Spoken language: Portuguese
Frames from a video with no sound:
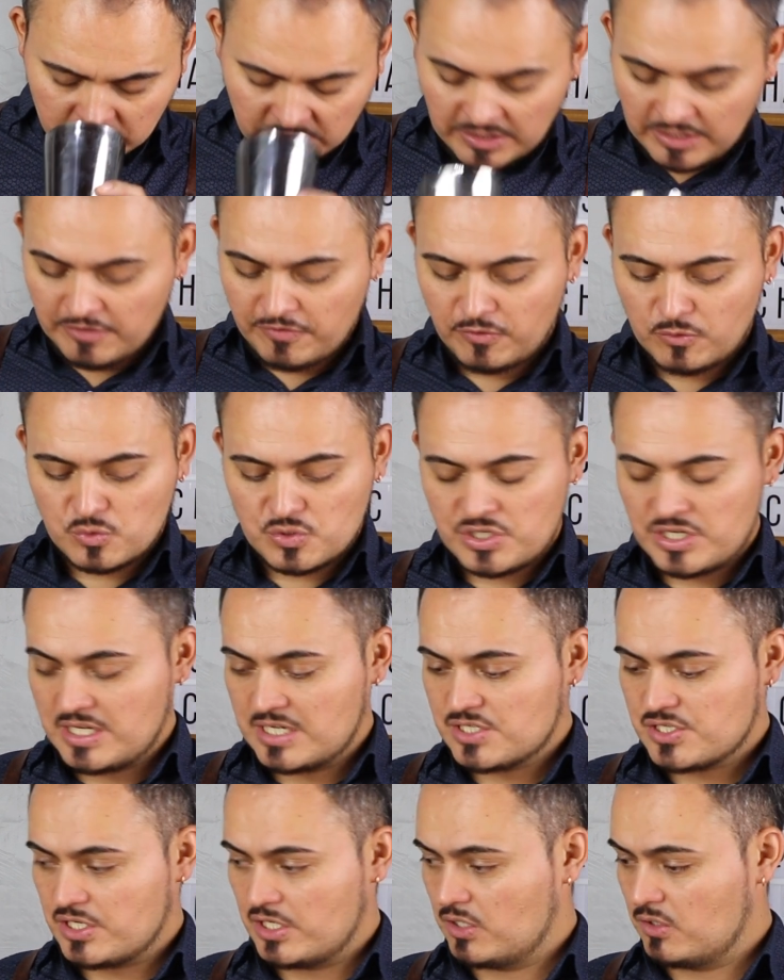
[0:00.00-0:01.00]
que frutinha
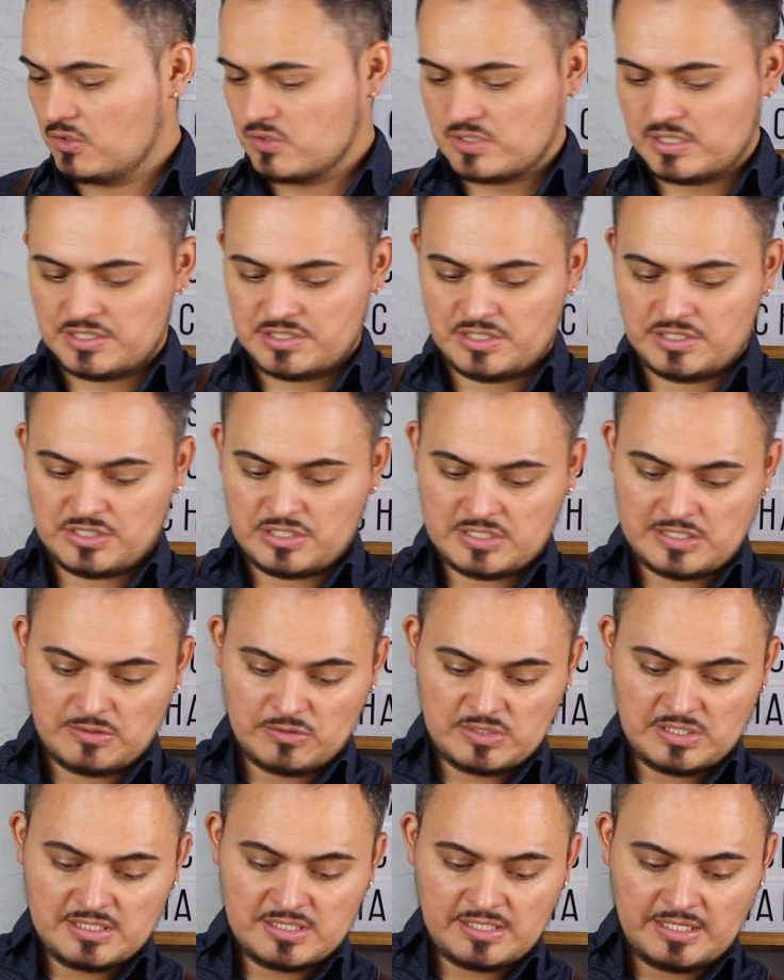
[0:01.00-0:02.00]
cheirosa, gente. Se
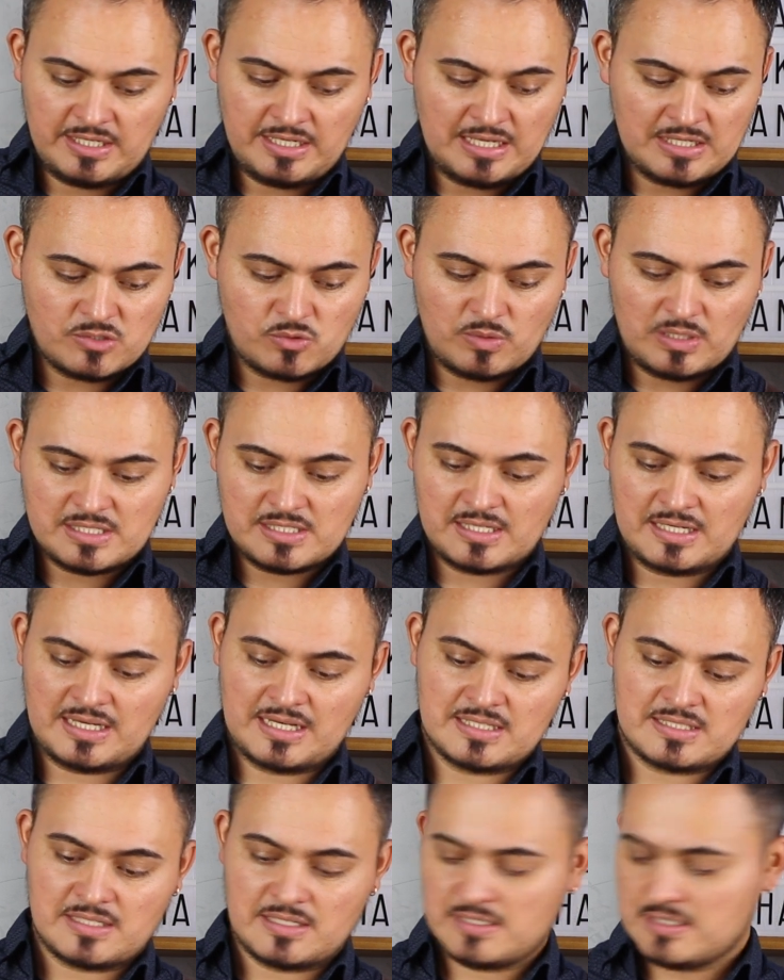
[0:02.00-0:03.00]
vocês têm nas suas
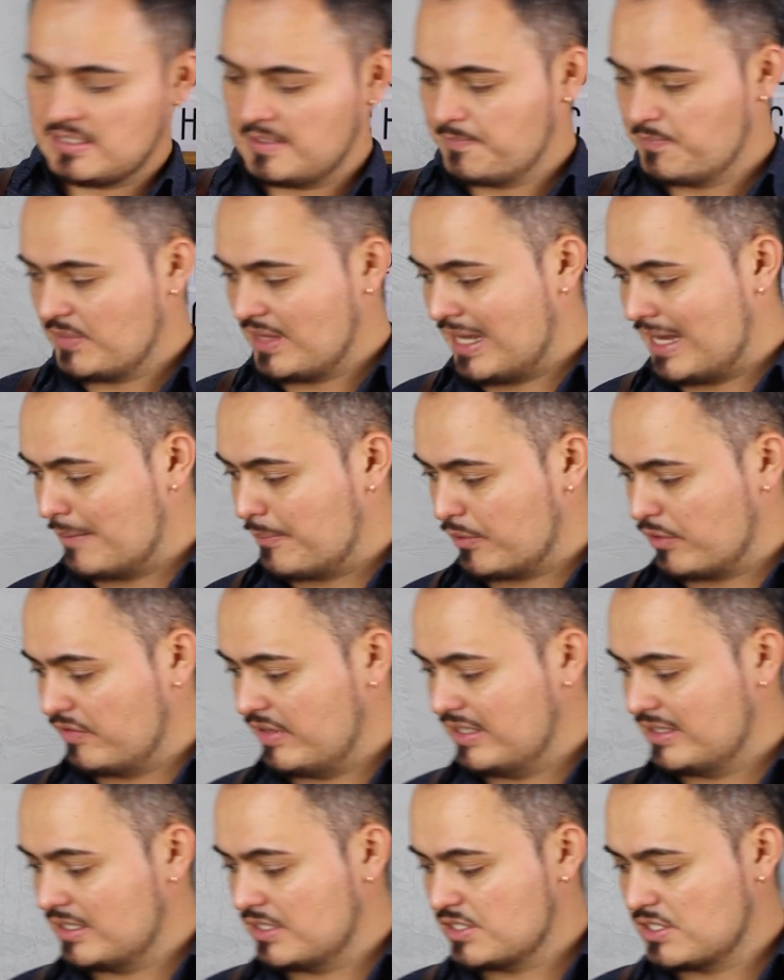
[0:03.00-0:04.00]
casas,
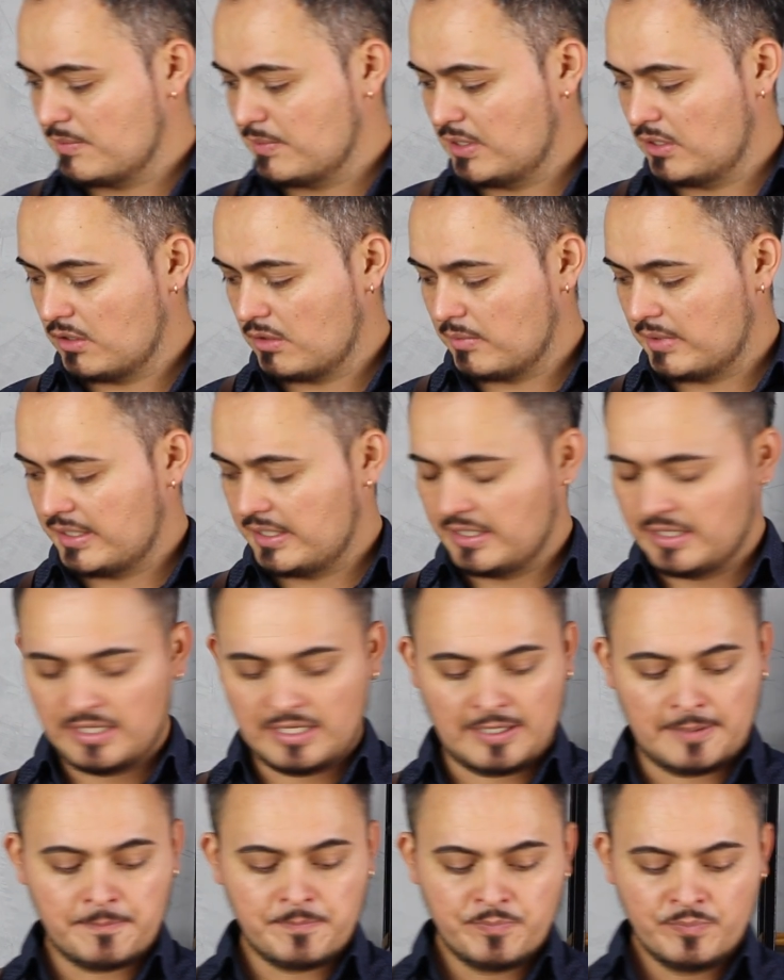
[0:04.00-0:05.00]
aproveitem de melhor
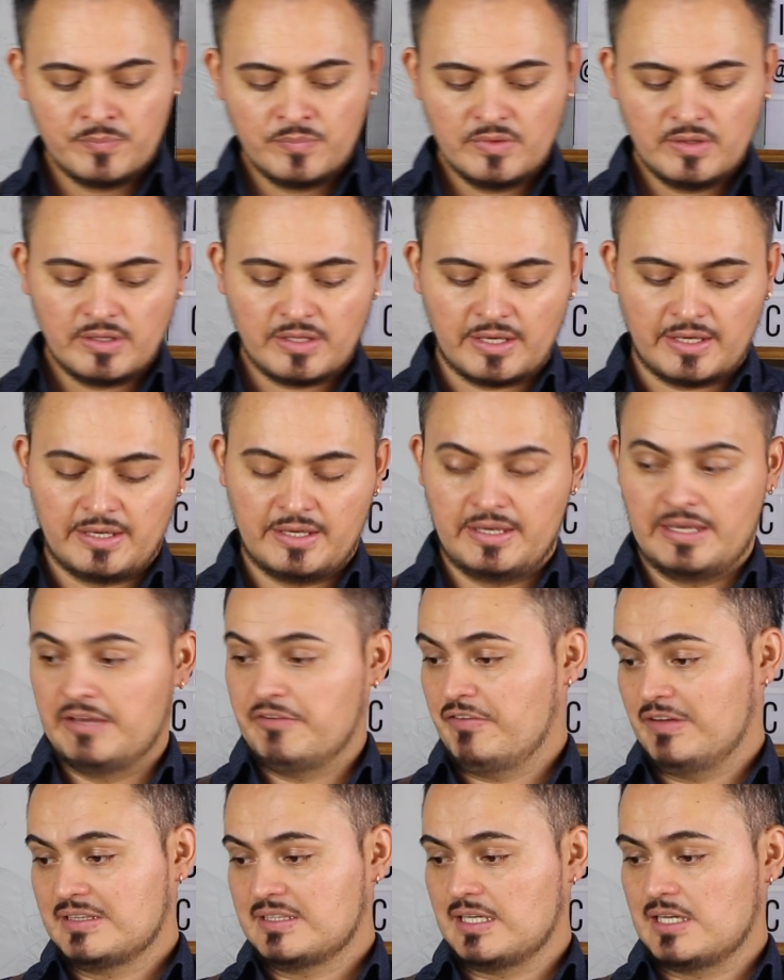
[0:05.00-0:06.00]
maneira, que é
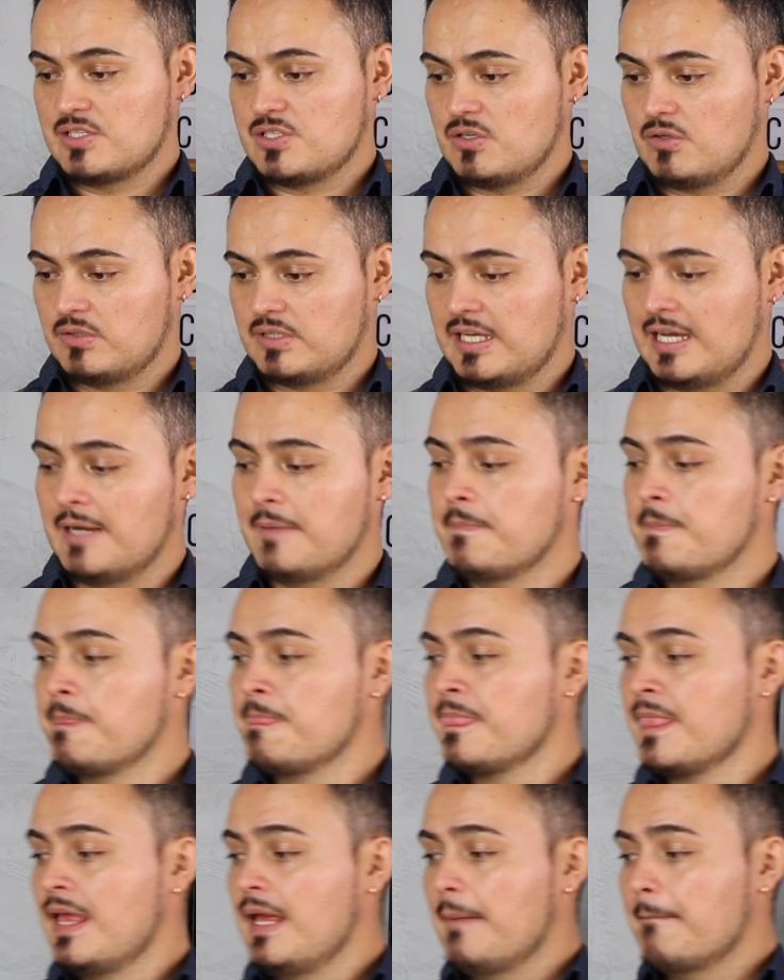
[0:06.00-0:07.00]
fantástico, tá?
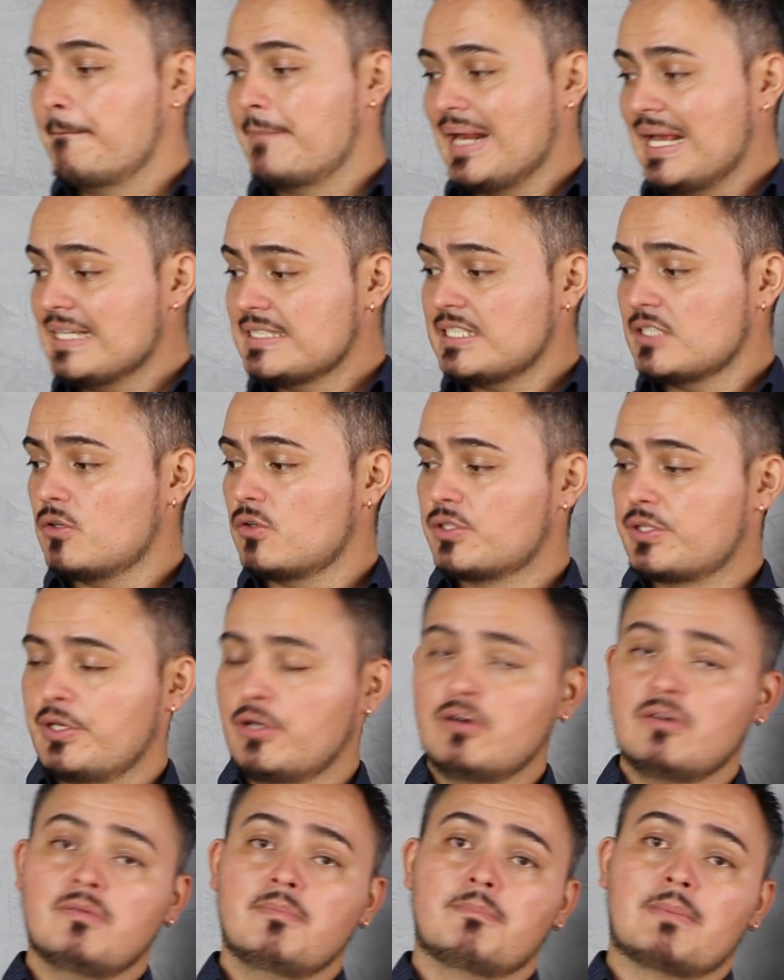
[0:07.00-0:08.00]
Para esse
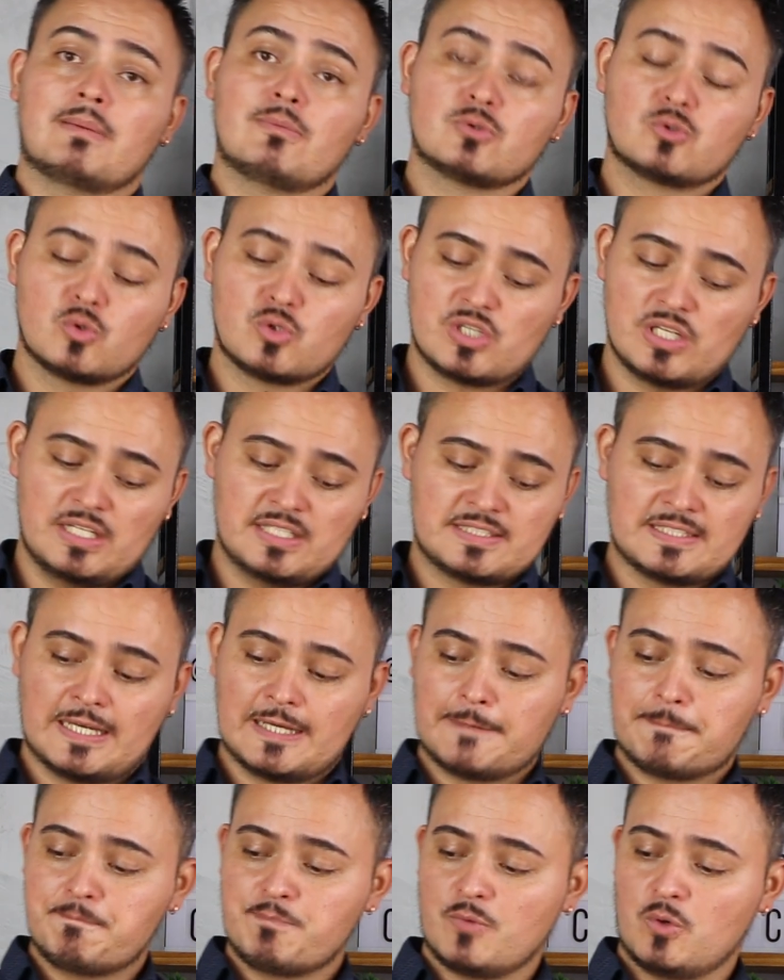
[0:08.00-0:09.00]
coquetel, vamos
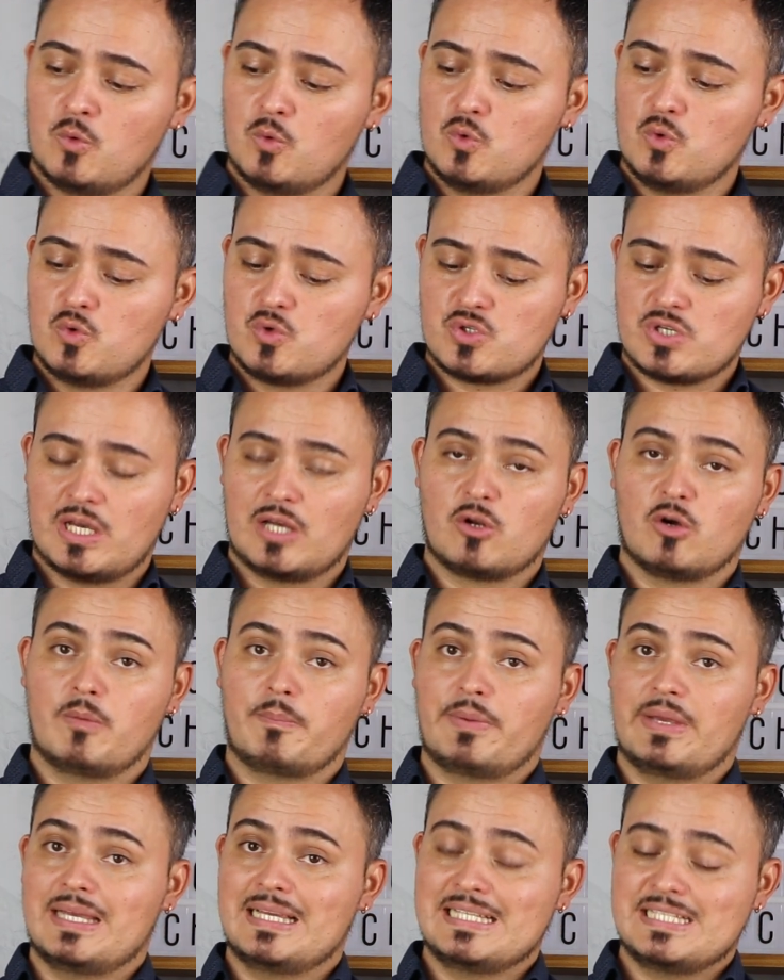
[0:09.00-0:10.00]
utilizar um
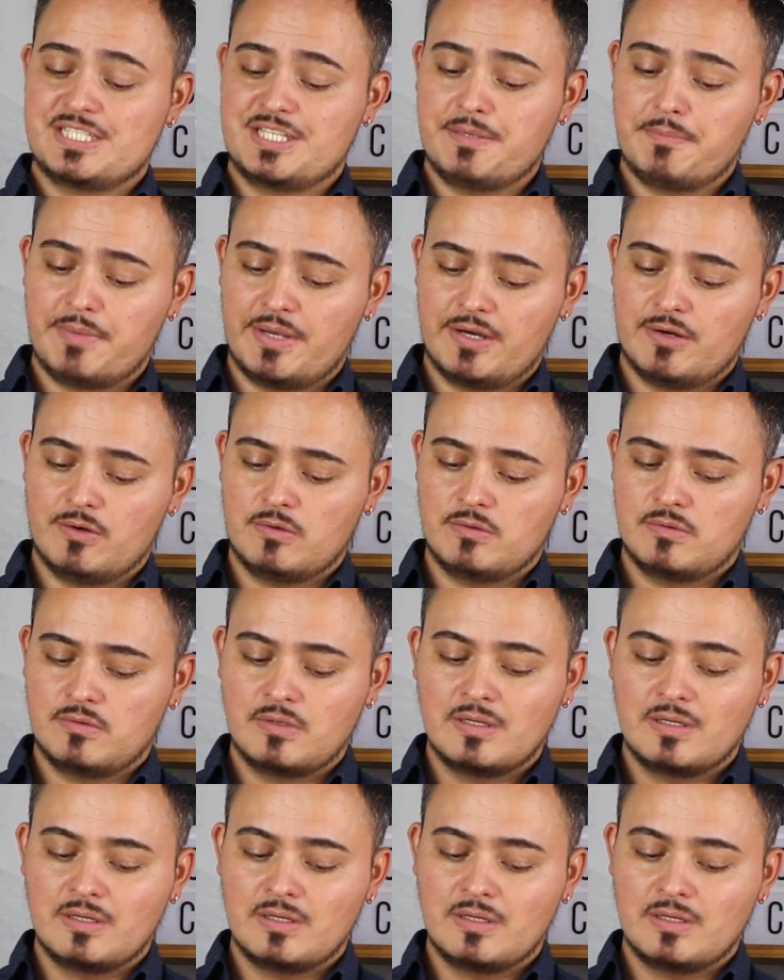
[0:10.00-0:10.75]
xarope de mel.